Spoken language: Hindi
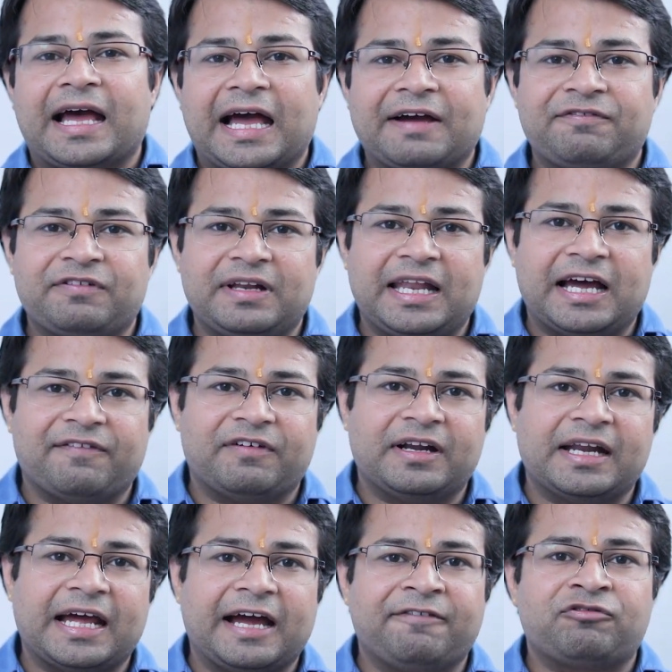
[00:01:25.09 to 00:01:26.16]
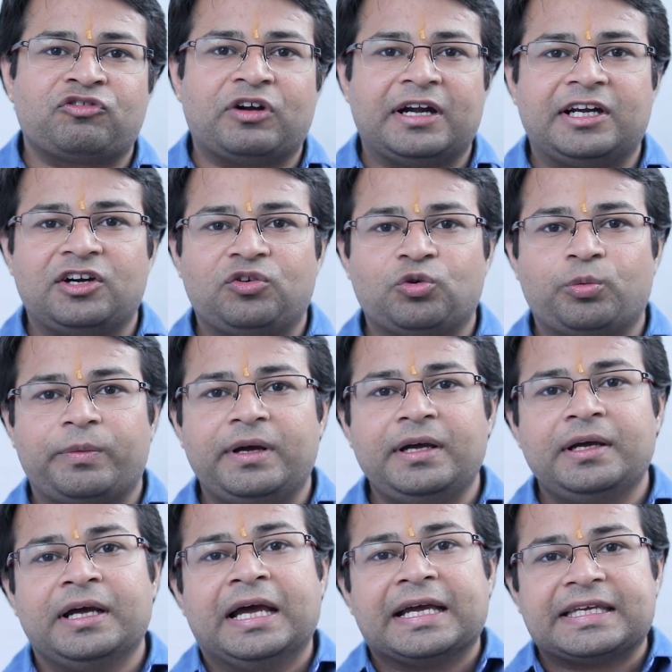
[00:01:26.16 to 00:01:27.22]
एफ़ एलेवन एफ़ ट्वेंटी टू में
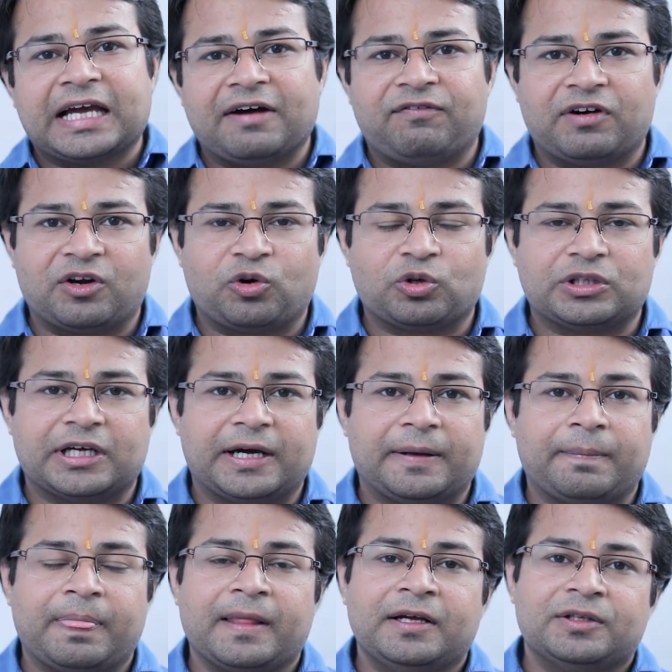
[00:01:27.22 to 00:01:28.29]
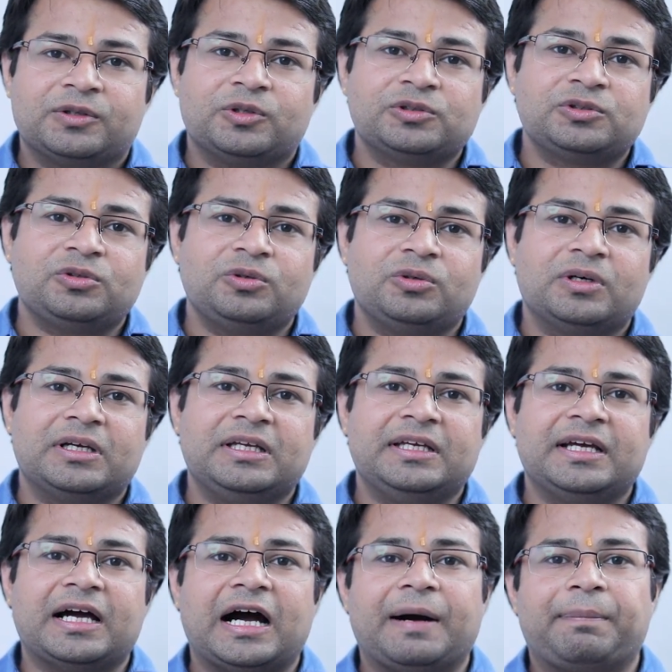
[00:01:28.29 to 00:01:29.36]
क्या फ़र्क होता है दोस्तों
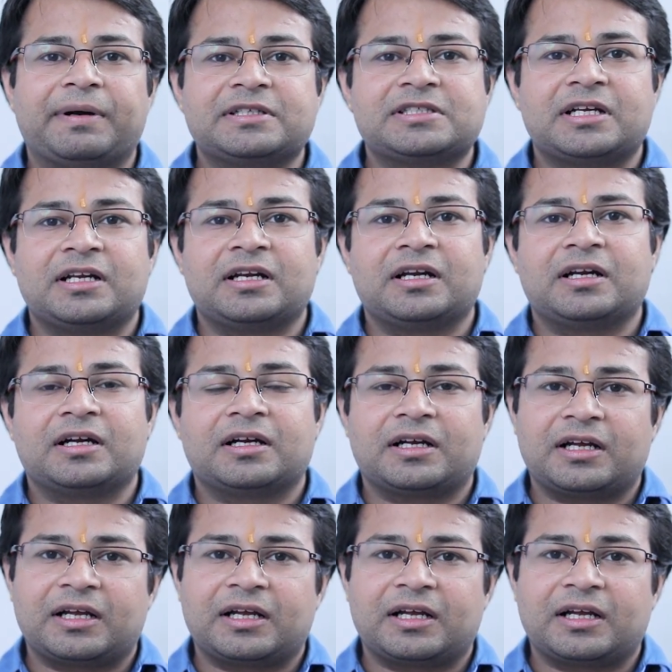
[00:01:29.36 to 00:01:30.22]
ये अपर्चर